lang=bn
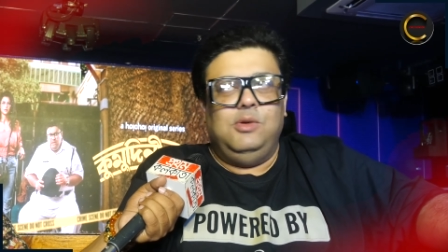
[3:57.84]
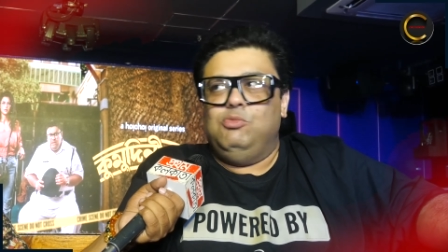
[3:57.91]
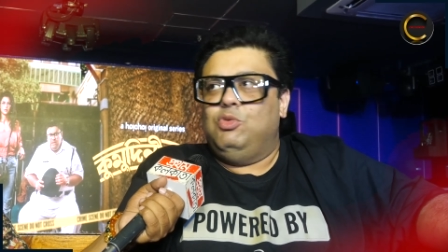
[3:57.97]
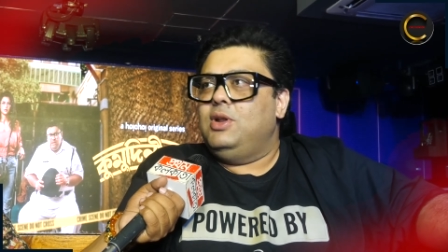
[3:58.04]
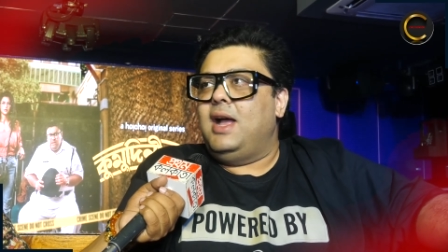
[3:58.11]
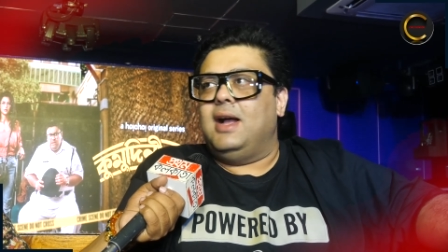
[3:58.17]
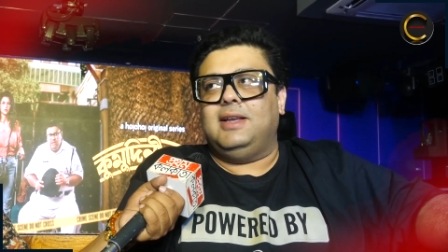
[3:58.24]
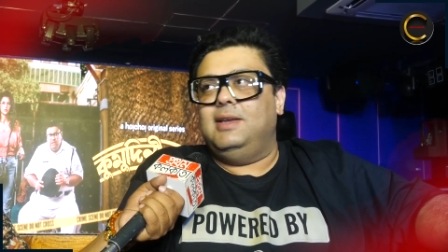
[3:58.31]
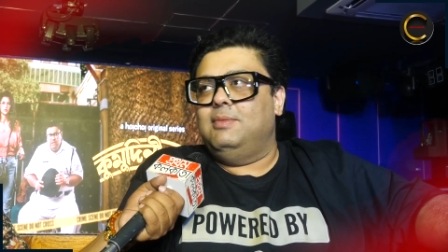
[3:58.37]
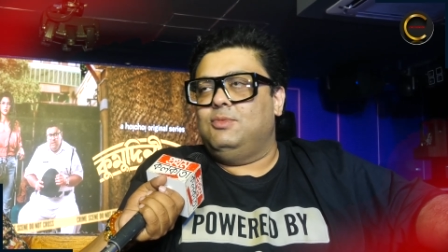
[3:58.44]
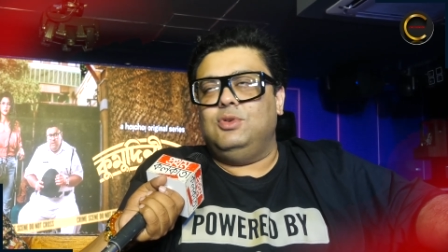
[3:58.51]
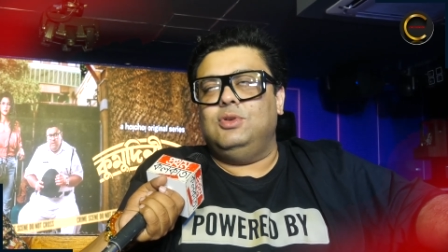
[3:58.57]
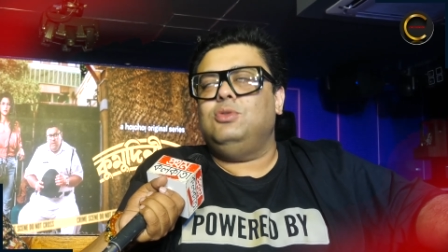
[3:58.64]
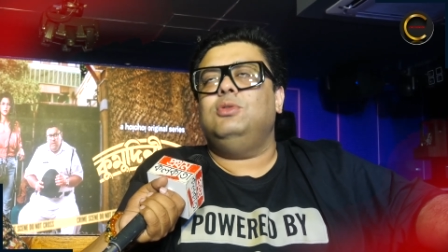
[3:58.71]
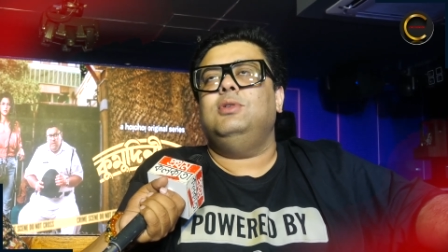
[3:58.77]
ফলে আক্ষেপ
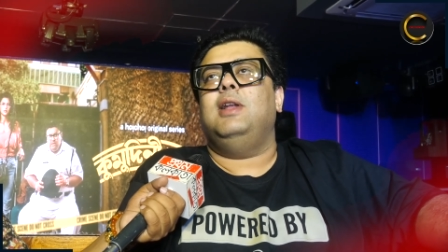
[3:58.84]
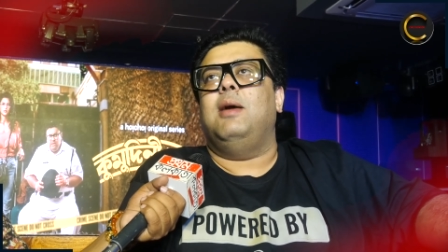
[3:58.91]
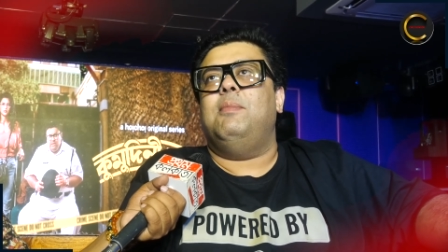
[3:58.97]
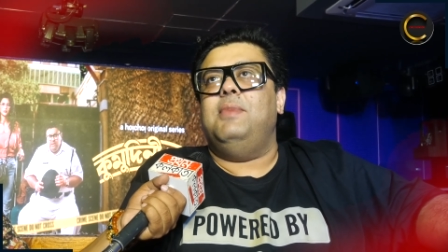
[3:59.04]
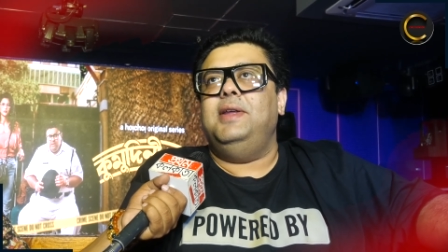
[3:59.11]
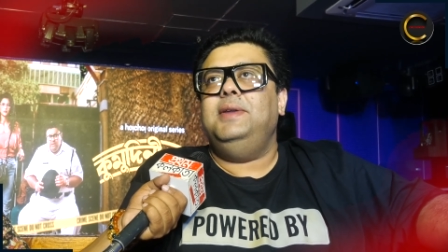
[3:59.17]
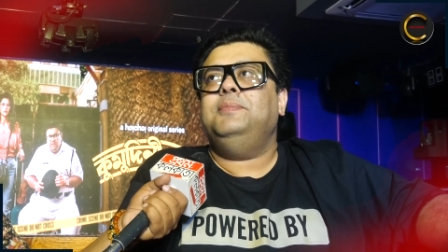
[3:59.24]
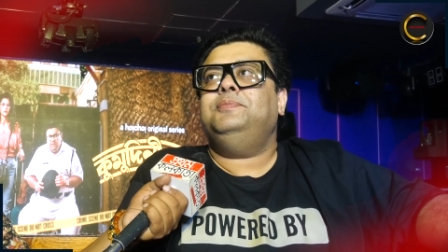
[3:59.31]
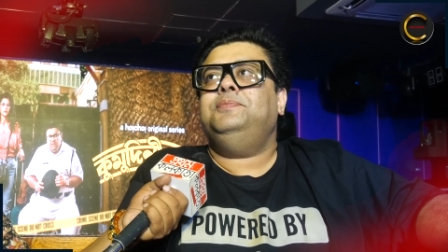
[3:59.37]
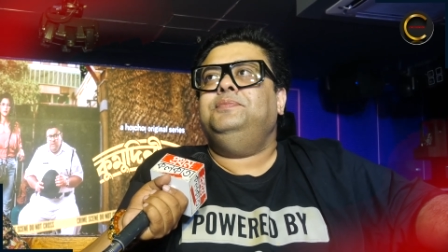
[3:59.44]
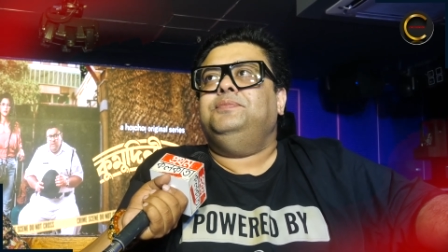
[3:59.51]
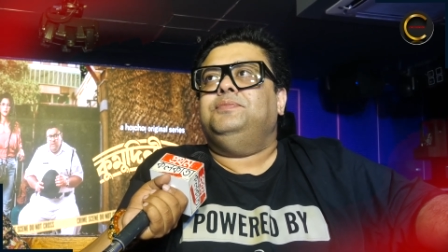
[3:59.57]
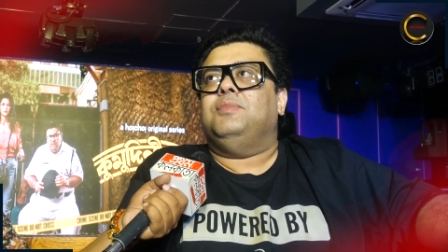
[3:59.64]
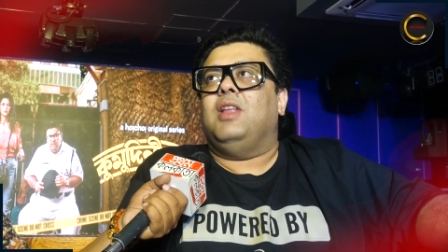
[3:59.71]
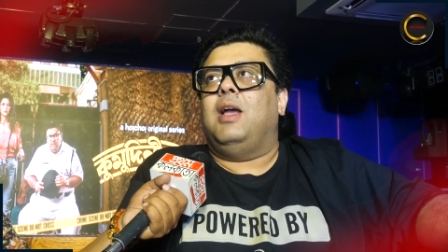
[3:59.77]
করে কোনো লাভ নেই
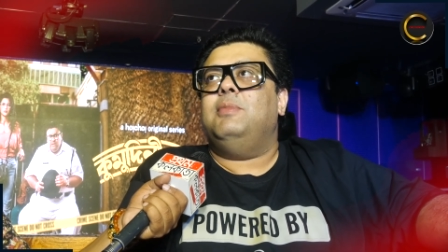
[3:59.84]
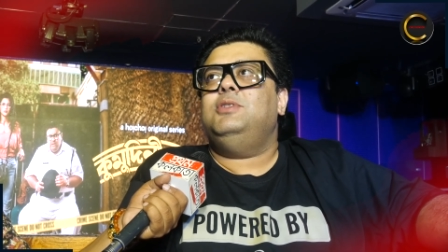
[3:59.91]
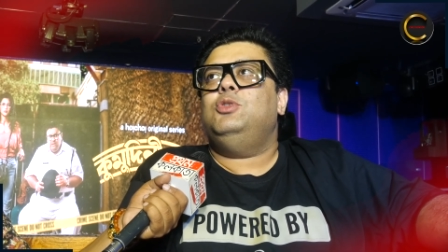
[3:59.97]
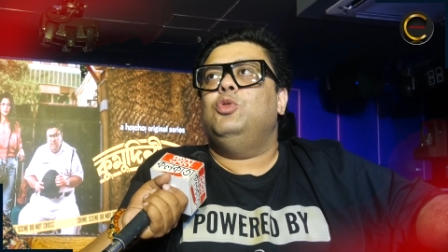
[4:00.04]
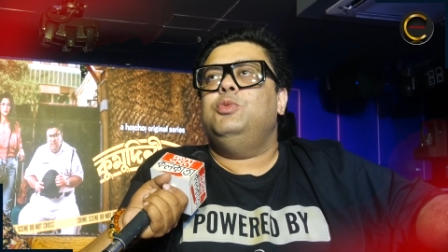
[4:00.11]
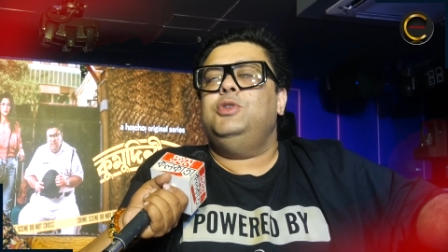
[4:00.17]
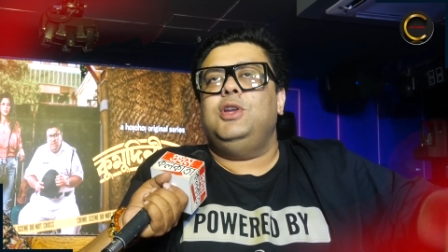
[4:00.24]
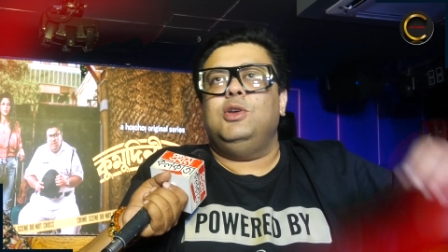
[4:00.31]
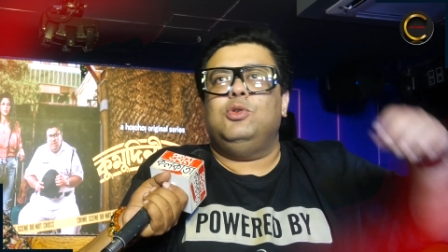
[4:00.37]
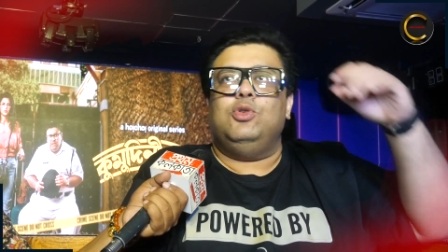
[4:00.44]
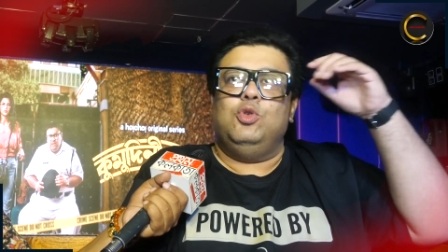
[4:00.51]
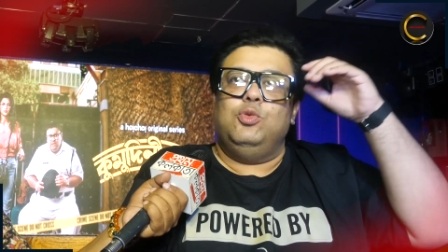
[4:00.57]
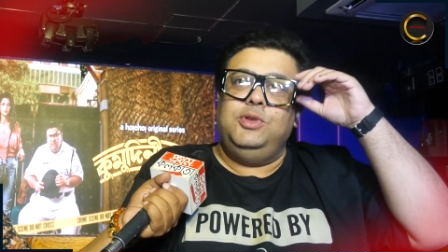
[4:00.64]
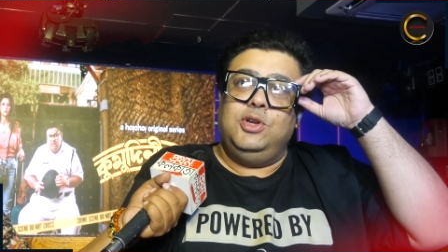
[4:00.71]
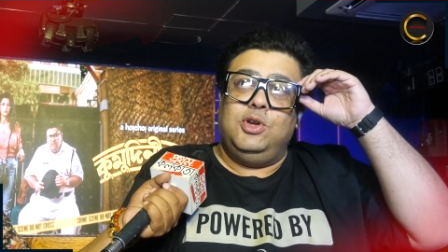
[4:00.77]
আমি যে অভিনয়
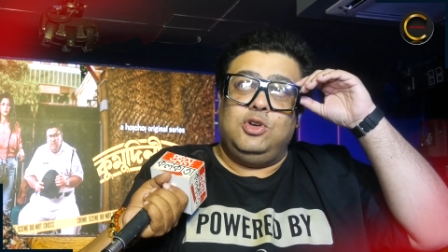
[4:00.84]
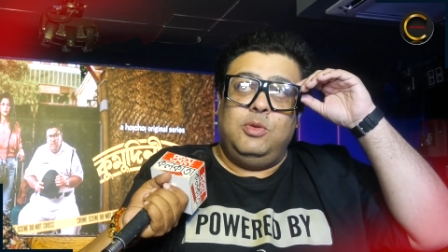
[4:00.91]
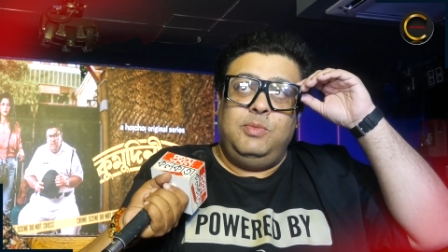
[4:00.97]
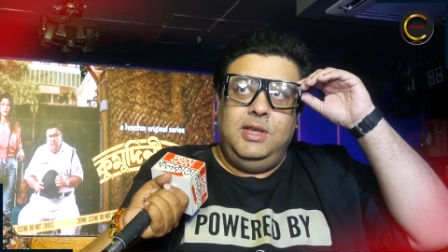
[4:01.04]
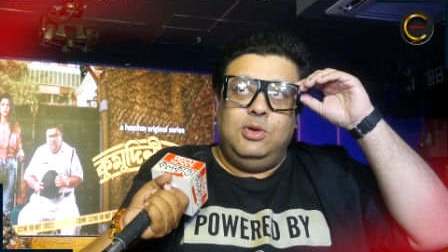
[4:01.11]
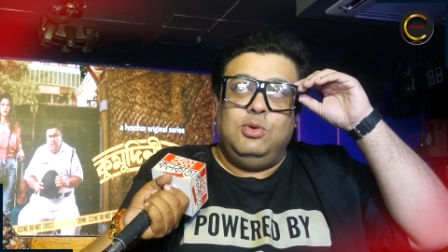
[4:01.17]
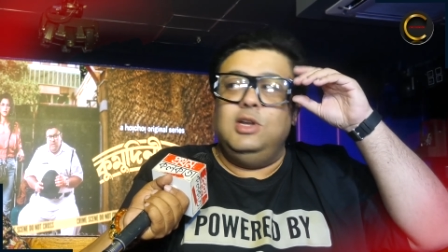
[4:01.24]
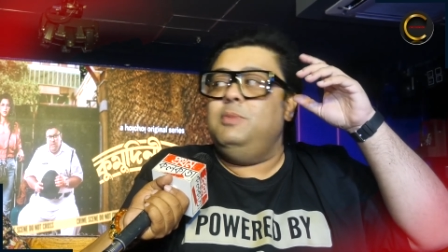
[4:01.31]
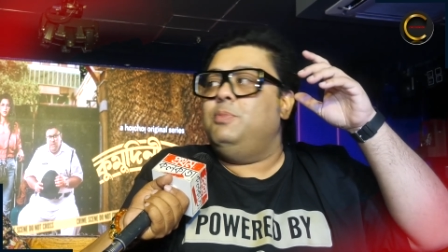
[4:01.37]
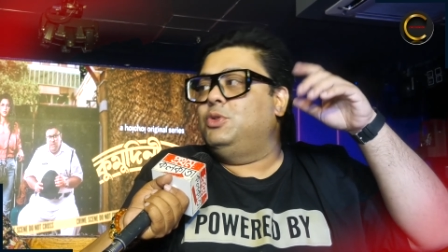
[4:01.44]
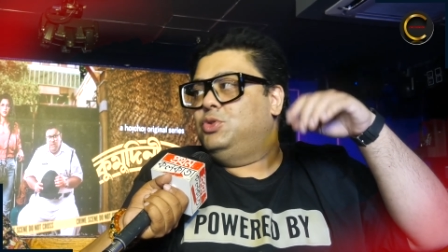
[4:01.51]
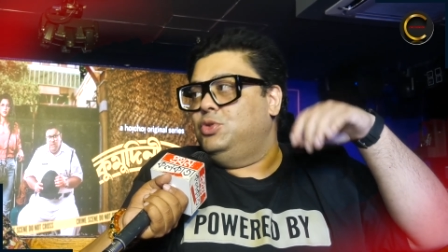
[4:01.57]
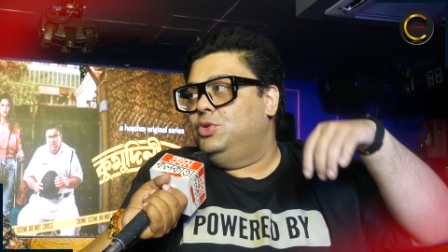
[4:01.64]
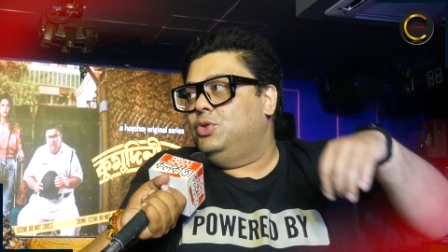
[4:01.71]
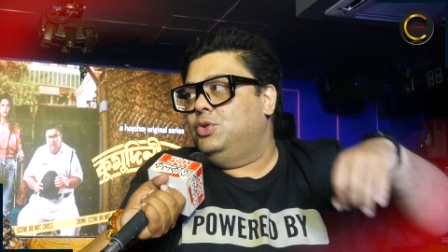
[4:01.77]
করে অভিনয়টা আমি ইকুয়ালি পছন্দ